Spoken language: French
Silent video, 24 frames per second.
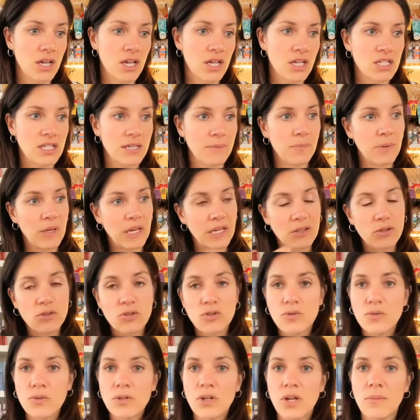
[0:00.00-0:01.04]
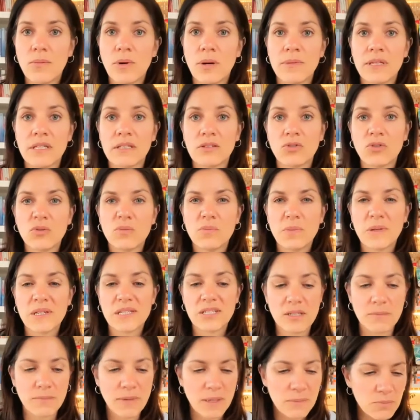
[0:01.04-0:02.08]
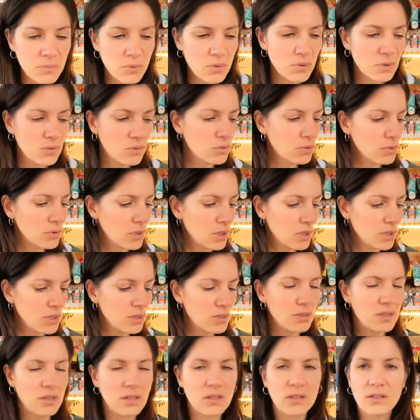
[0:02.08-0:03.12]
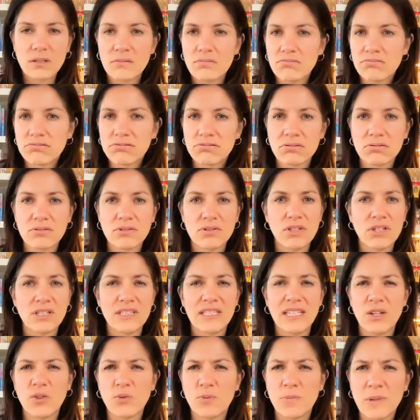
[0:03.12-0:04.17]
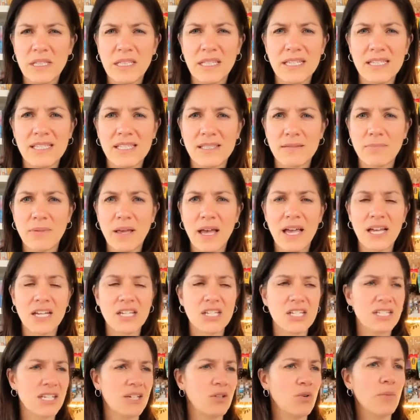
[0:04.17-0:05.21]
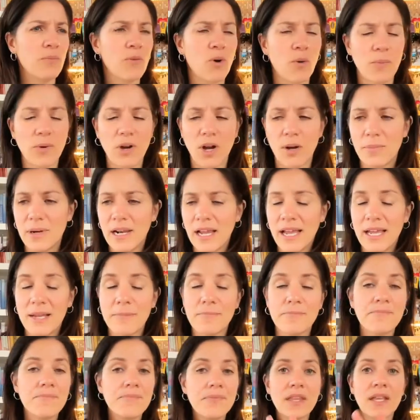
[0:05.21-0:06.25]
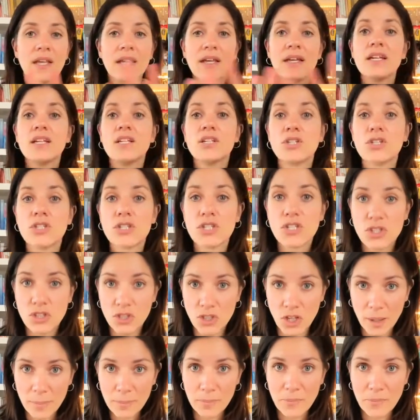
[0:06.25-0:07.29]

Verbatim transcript: j'ai perdu le momentum parce que j'ai même plus le goût de, découper des images. C'est quoi mon problème? Stop.